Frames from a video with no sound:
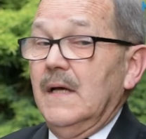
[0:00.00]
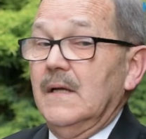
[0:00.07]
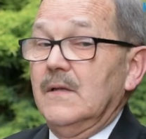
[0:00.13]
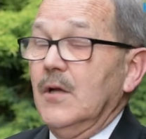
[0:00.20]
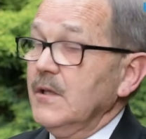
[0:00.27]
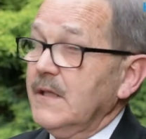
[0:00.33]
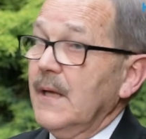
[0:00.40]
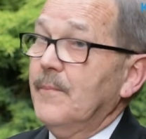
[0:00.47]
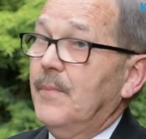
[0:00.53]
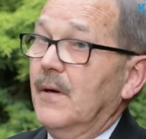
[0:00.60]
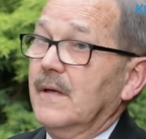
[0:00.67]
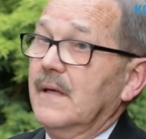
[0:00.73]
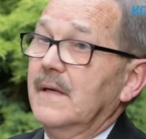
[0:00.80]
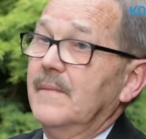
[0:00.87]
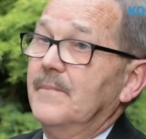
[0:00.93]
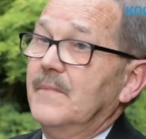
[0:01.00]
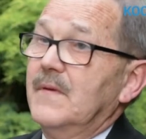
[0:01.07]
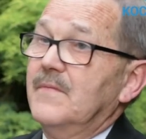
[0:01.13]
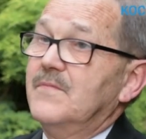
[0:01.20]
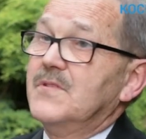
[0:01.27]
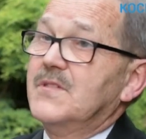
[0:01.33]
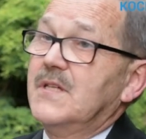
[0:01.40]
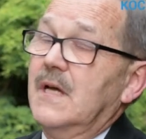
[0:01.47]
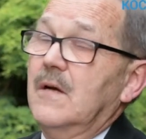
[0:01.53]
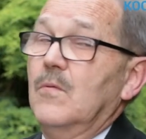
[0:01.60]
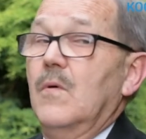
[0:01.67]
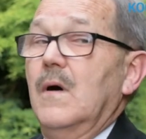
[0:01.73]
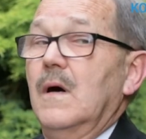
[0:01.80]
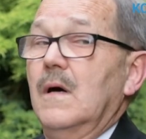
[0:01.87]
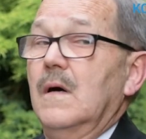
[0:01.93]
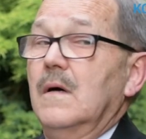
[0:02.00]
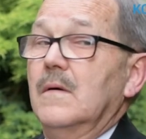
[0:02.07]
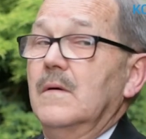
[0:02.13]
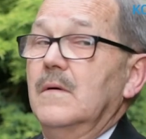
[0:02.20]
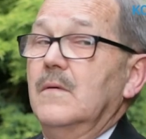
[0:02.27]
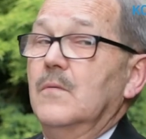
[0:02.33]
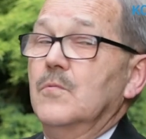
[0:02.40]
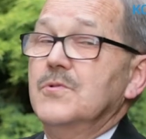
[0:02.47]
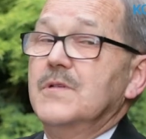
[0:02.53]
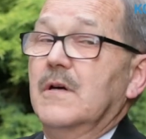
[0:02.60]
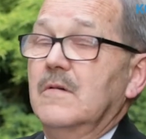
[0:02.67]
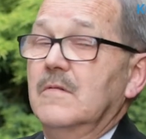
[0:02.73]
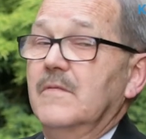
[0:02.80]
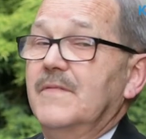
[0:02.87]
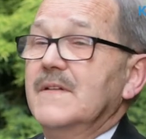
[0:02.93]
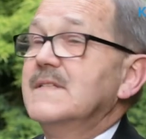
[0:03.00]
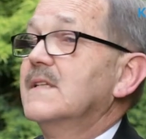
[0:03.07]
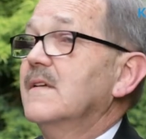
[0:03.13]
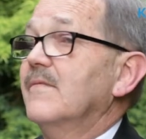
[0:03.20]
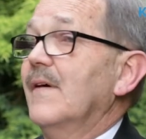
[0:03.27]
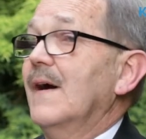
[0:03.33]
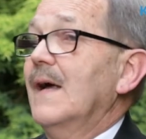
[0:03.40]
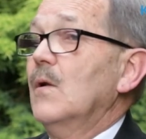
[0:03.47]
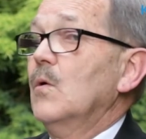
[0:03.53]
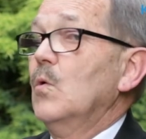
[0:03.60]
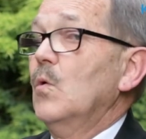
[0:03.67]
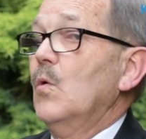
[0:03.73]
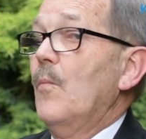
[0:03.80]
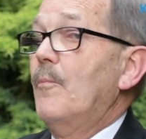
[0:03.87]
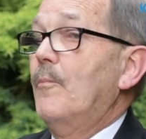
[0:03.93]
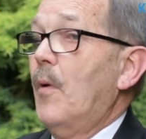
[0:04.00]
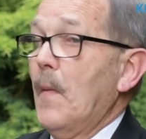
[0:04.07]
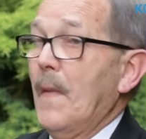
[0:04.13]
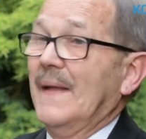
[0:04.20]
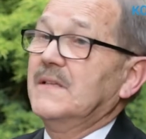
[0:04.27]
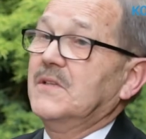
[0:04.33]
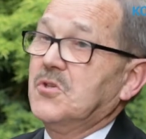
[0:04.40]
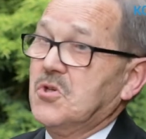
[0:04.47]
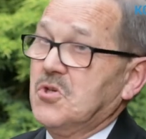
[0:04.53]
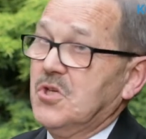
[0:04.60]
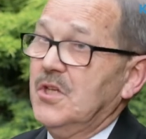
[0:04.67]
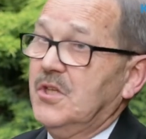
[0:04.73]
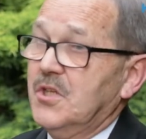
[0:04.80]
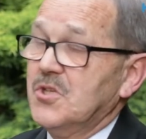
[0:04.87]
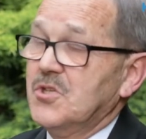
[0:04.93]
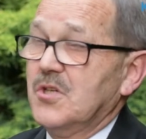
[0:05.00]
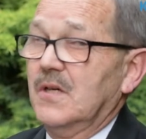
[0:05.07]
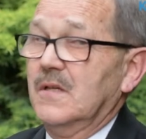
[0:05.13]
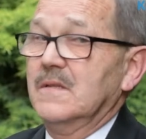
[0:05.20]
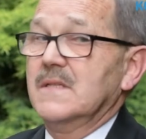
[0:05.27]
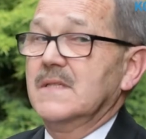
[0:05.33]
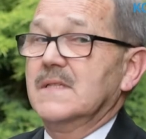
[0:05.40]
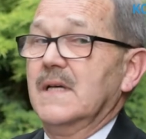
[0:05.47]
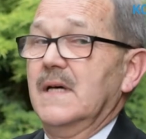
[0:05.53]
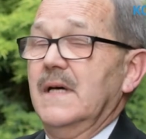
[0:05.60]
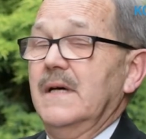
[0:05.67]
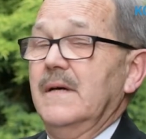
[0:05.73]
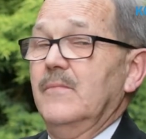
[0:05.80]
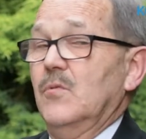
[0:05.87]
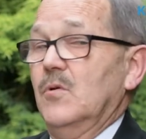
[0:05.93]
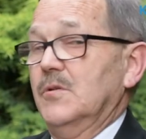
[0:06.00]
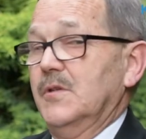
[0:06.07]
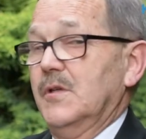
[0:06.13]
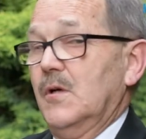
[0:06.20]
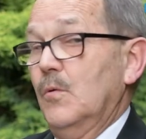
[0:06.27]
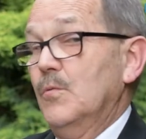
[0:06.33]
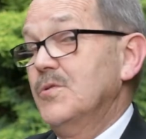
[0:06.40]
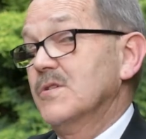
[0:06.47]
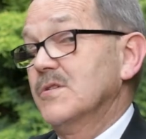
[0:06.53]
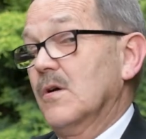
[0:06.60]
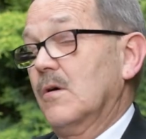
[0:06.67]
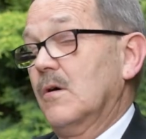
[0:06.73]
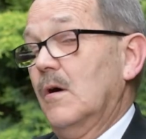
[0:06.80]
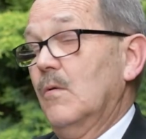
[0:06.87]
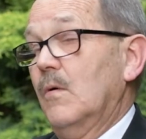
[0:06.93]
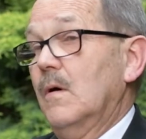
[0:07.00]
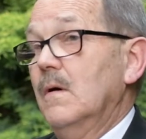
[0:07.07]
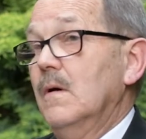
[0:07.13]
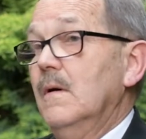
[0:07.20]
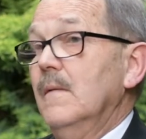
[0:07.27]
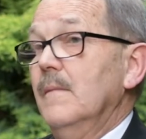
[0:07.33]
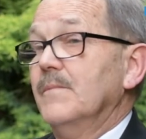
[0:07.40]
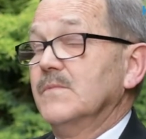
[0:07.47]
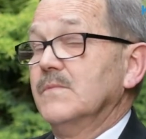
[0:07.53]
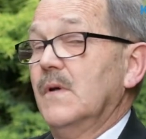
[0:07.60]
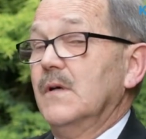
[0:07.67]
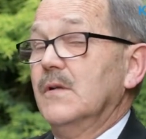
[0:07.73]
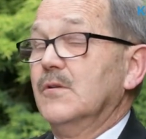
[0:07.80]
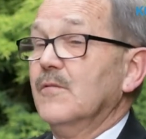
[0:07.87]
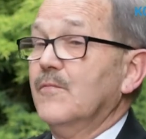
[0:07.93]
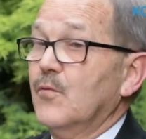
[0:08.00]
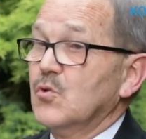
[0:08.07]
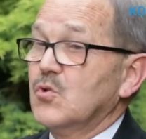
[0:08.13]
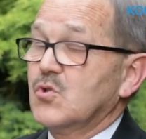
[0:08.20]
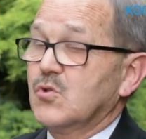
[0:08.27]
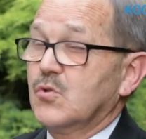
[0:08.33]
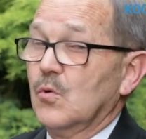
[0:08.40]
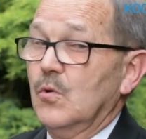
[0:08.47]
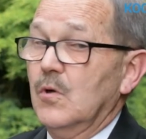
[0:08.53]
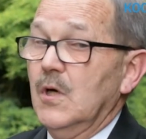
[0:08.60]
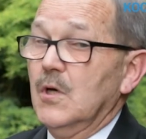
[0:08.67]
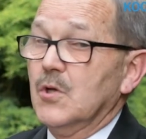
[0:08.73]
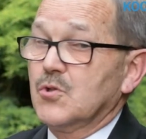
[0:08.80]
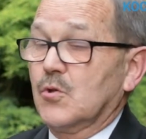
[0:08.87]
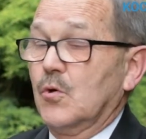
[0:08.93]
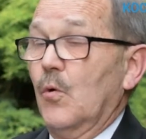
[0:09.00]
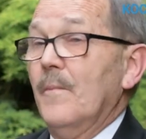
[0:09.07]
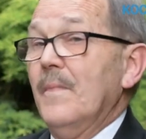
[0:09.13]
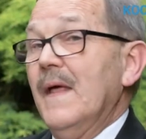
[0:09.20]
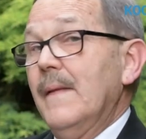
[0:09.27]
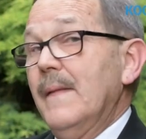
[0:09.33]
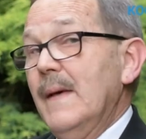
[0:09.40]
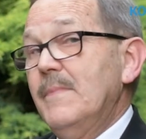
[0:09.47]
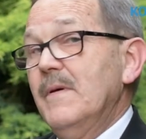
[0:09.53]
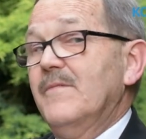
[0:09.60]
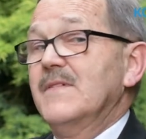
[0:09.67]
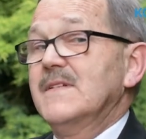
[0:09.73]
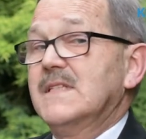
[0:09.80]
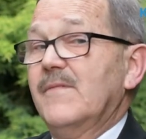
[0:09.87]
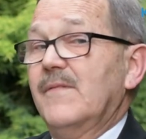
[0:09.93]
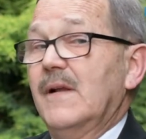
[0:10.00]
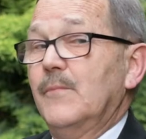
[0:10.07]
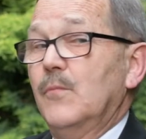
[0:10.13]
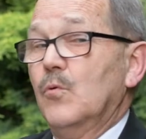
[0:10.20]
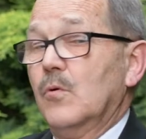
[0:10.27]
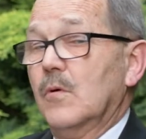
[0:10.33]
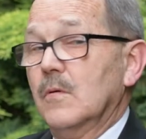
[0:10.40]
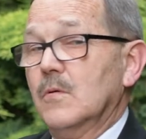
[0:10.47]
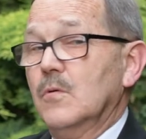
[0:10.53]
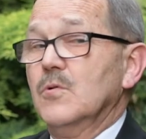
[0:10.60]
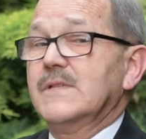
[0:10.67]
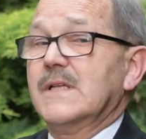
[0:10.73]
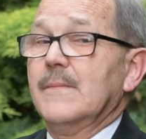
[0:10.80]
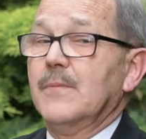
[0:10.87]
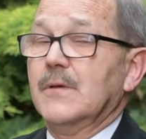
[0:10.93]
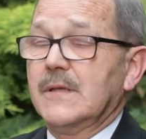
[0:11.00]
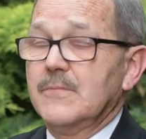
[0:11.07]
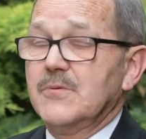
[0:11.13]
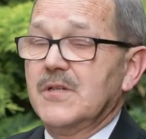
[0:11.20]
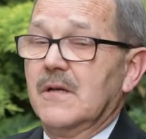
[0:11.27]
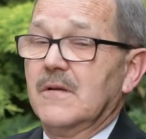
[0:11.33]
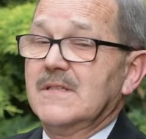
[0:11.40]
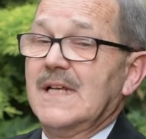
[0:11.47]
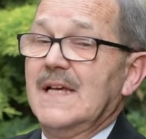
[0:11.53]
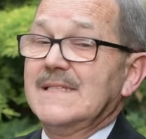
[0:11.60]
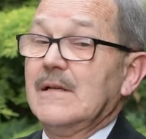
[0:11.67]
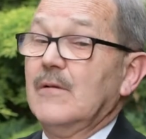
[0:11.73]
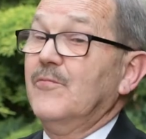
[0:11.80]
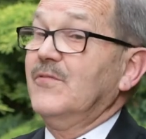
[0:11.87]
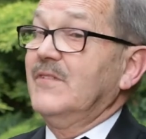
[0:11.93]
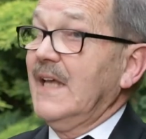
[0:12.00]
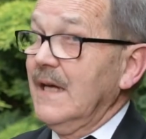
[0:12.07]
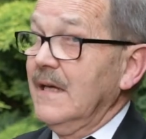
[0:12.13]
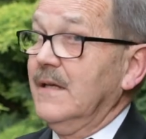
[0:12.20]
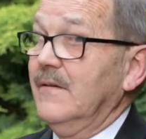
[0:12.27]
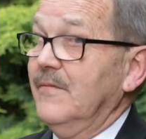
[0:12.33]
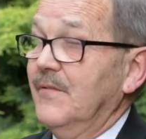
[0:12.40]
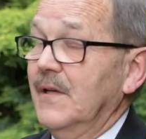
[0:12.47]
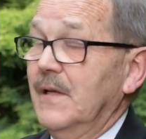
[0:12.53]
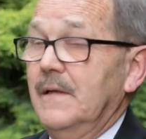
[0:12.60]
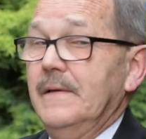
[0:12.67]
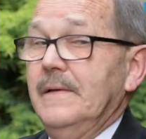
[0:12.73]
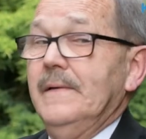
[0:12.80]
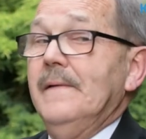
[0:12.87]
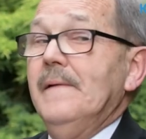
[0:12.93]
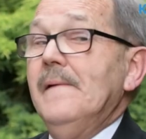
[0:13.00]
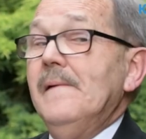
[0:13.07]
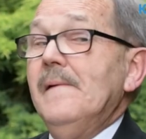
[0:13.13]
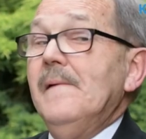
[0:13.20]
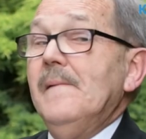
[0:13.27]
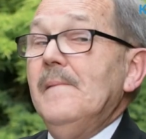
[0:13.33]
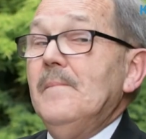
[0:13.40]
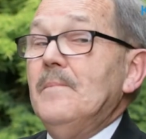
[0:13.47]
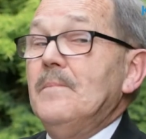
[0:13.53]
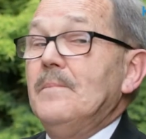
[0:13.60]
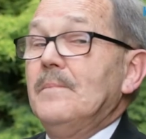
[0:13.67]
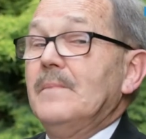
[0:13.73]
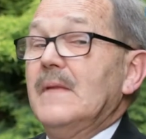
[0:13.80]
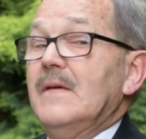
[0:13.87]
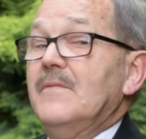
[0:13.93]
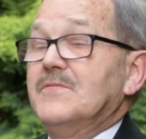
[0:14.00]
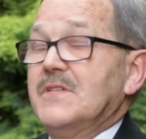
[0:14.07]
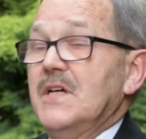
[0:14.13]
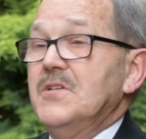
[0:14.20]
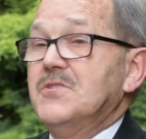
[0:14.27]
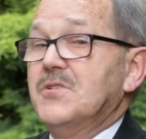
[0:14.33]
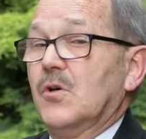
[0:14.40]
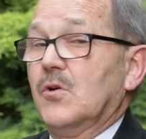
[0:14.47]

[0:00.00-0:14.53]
Do tej pory wzięło e, udział w festiwalu ponad 3000 młodych ludzi z około 200 e, szkół. Najpierw festiwal był konkursem, potem się rozrastał. W tej chwili mm, w części